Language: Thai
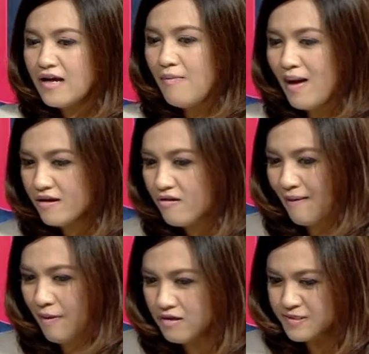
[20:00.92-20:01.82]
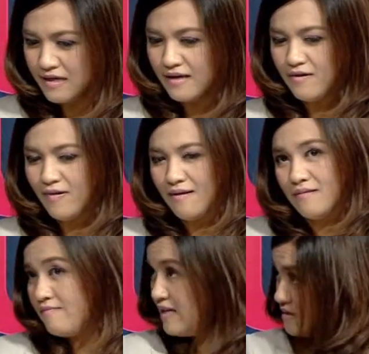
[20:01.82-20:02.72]
เข้ามาก็ต้องรับข้อเสนอได้ว่า
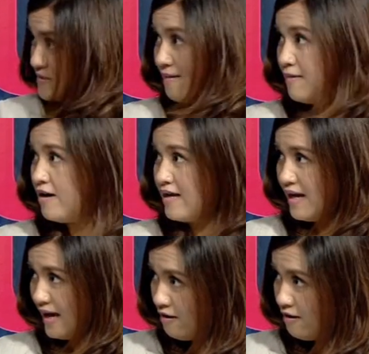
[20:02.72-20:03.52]
ไม่ถึง300นะ คือ